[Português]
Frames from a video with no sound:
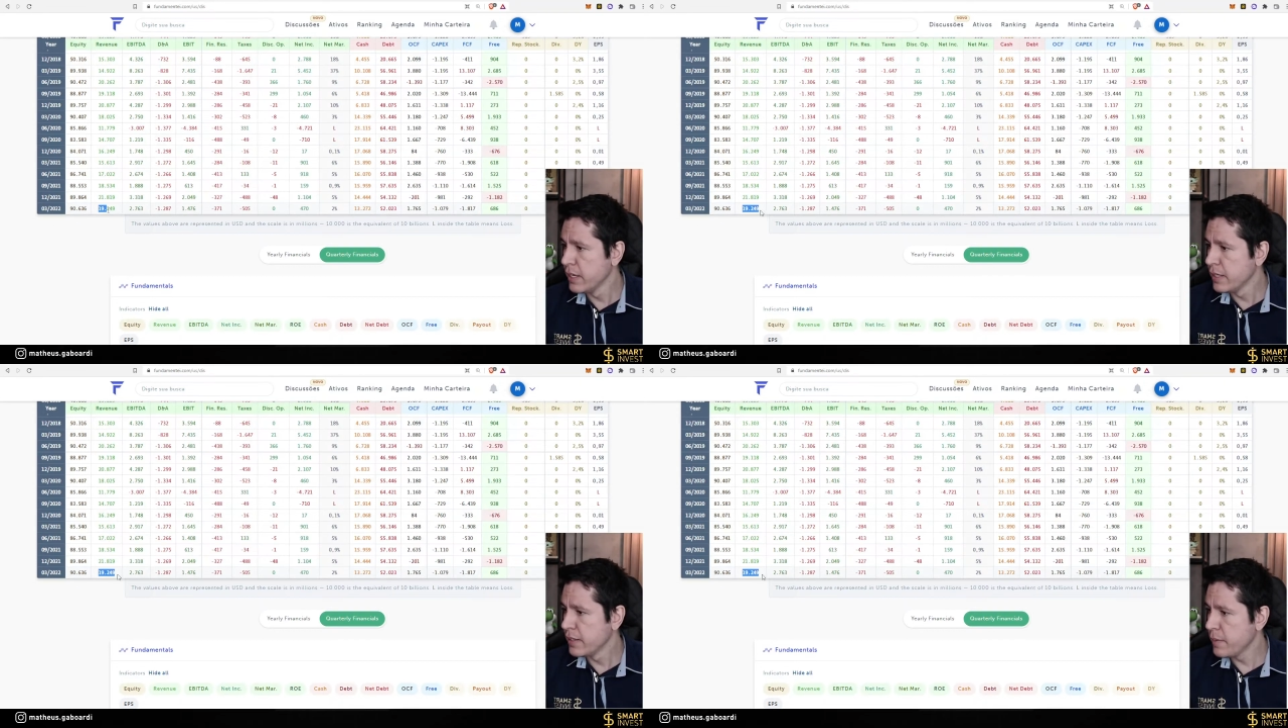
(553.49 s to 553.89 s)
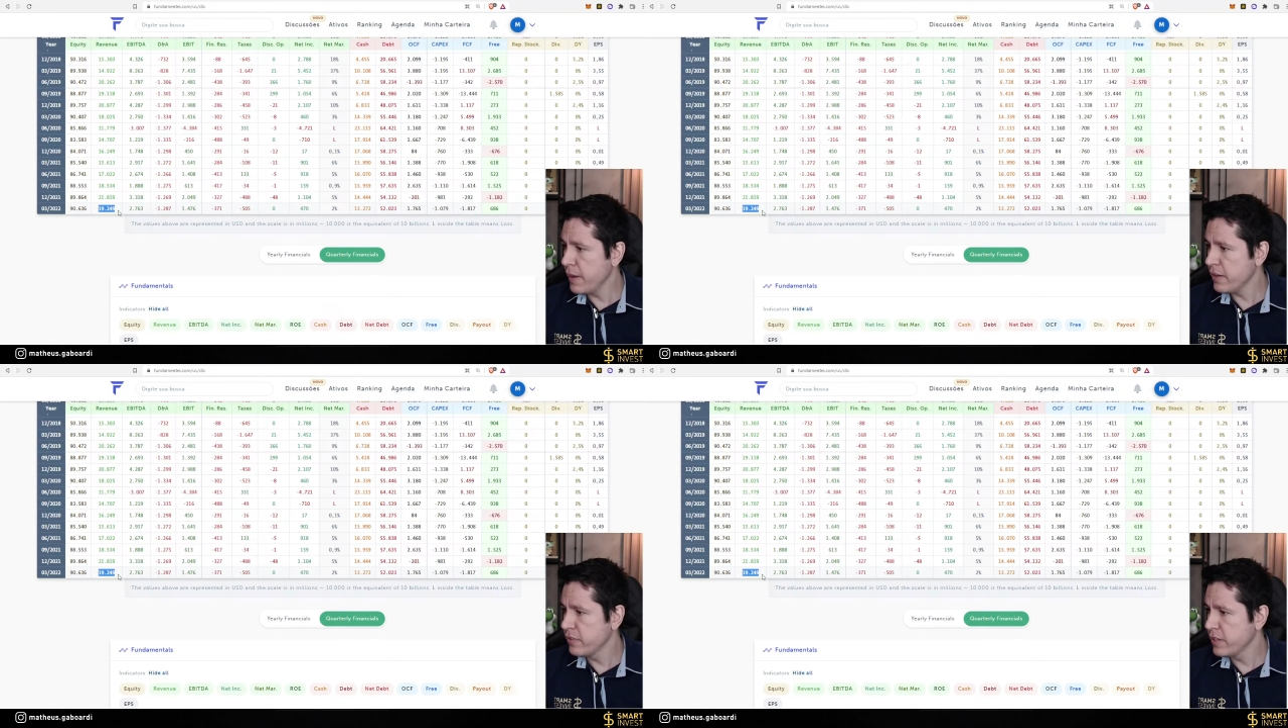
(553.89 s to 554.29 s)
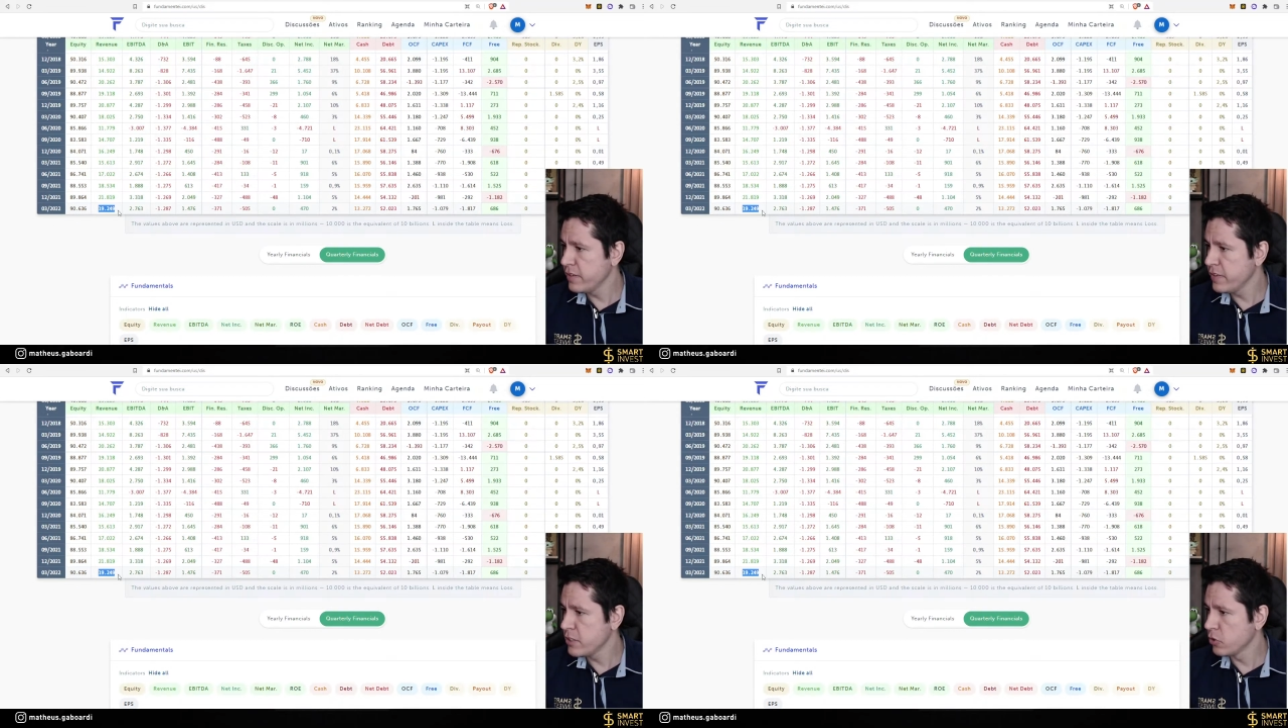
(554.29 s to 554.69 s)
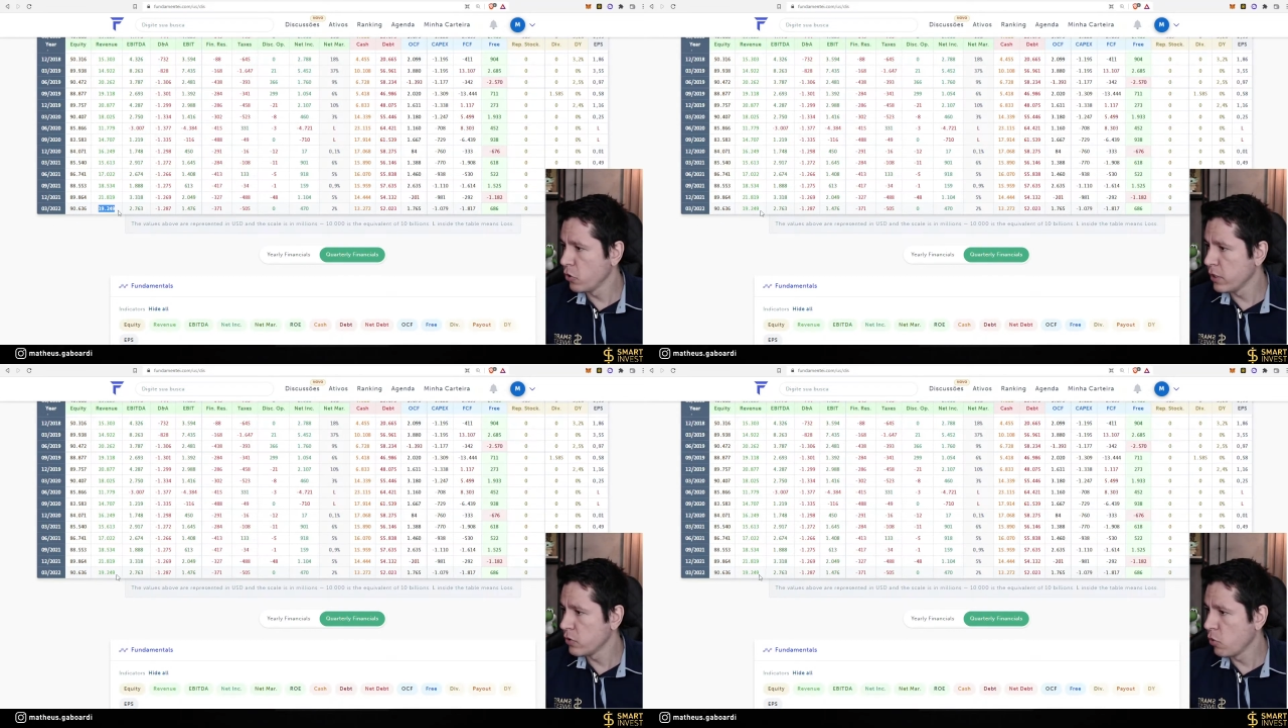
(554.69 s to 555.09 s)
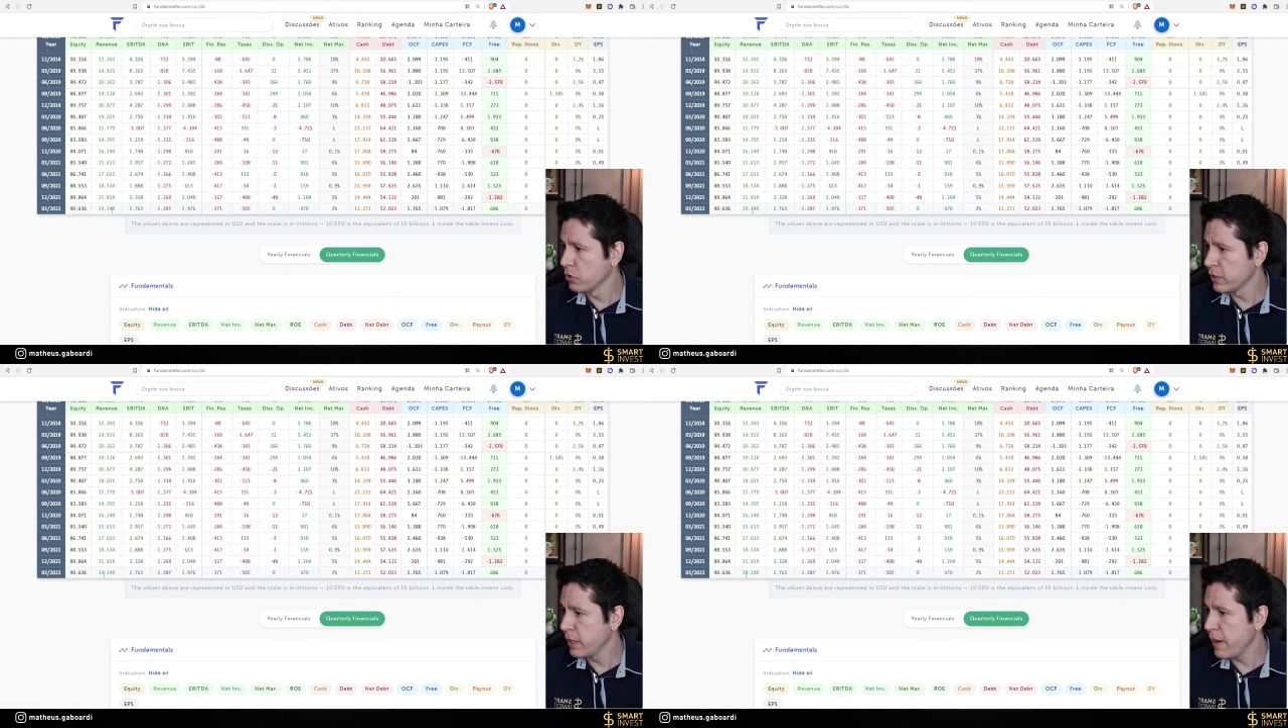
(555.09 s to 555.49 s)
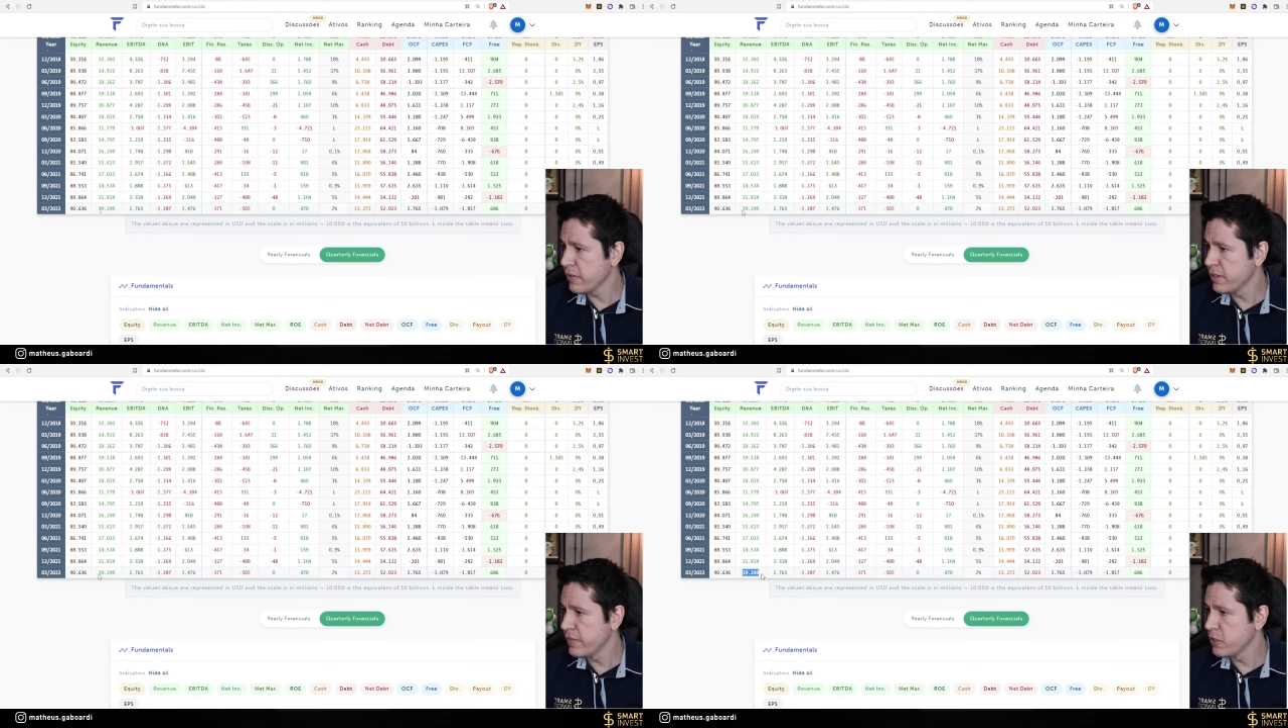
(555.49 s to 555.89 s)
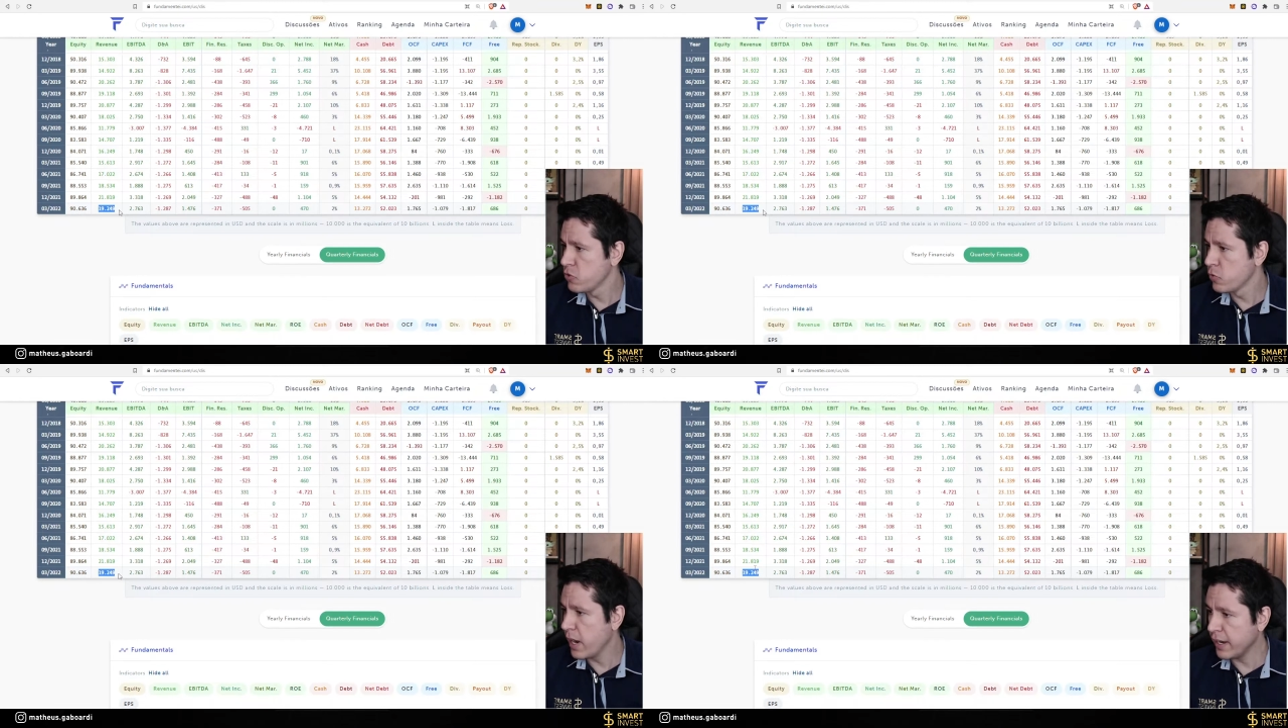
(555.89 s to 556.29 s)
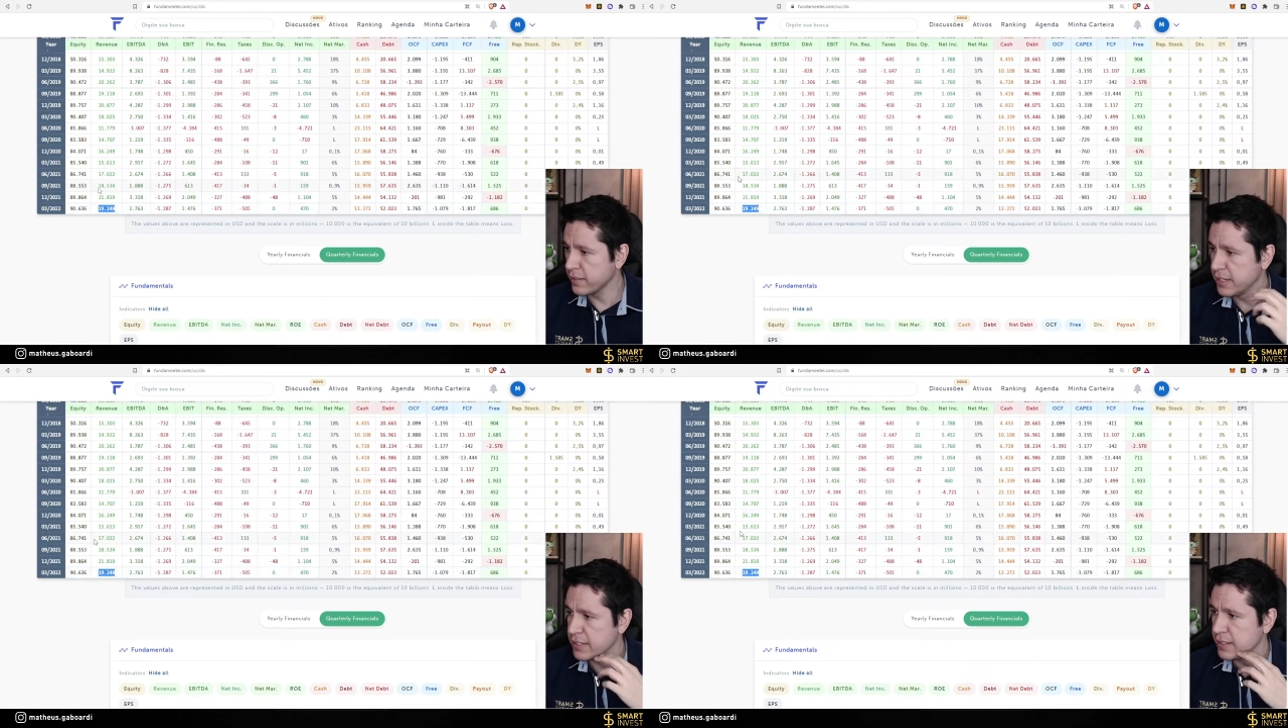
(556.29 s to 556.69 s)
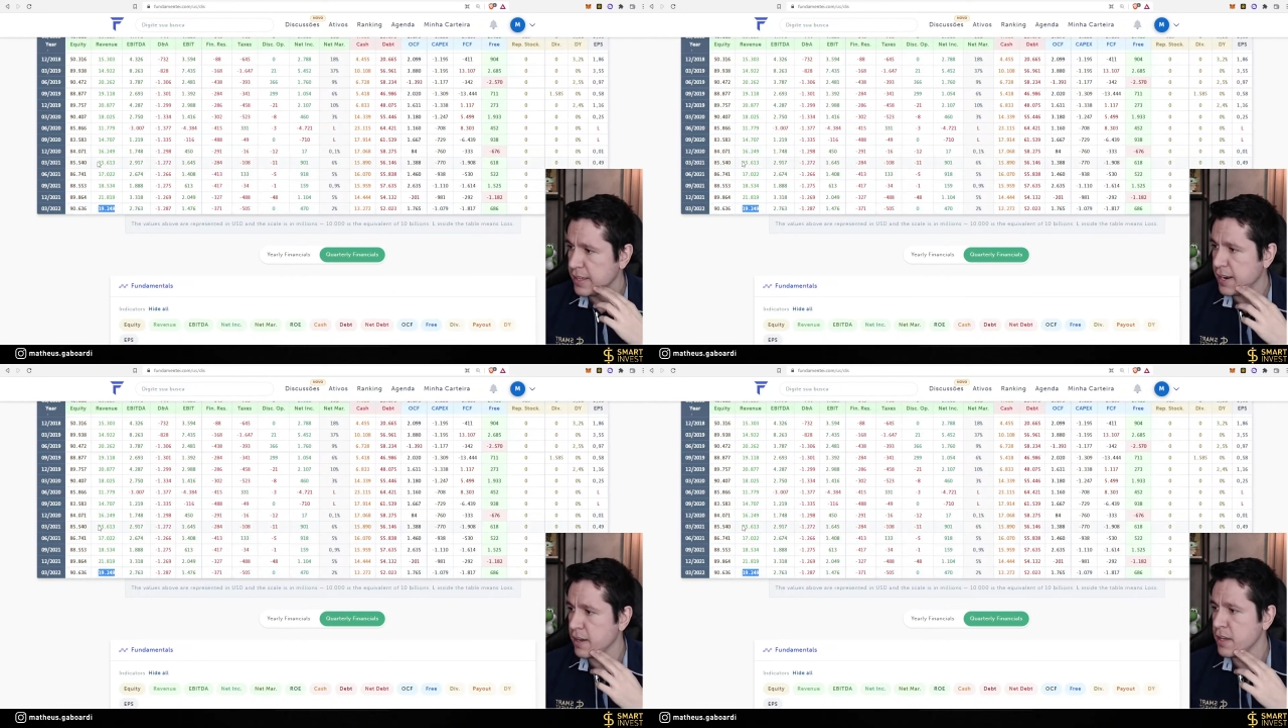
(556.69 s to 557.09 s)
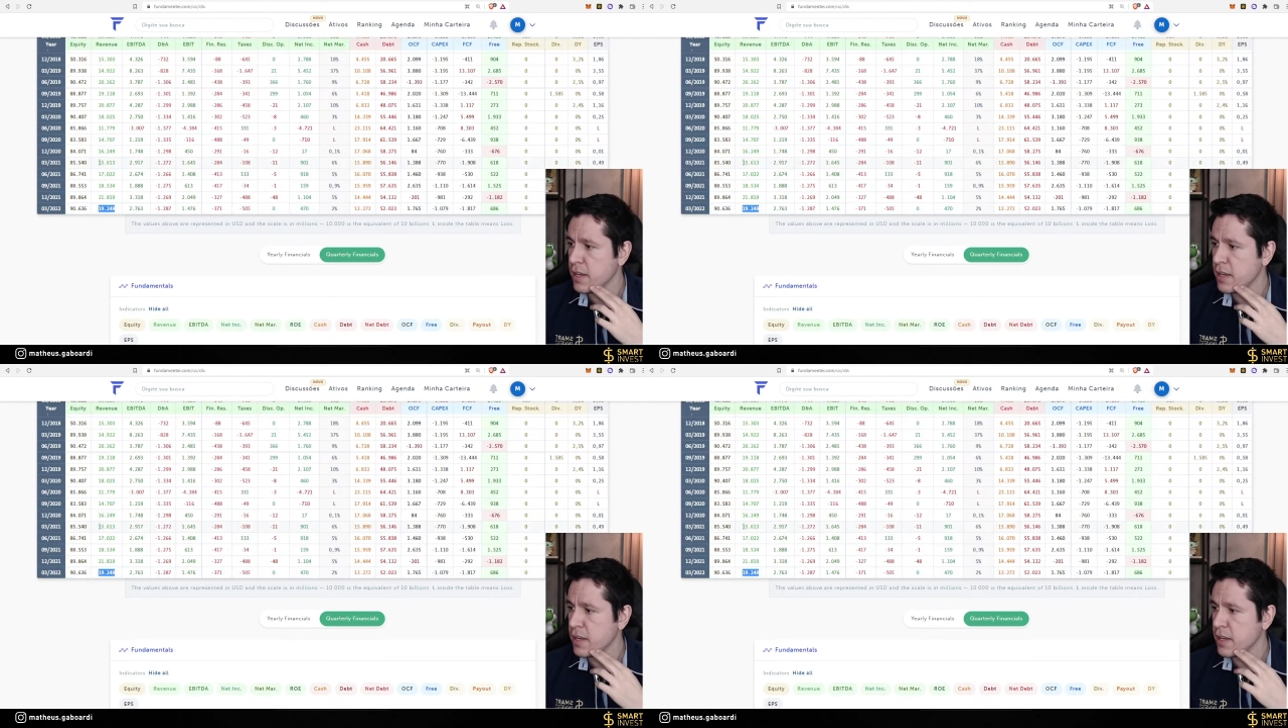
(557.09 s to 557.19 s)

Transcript: trimestre de 22 contra o trimestre de 21, a receita dela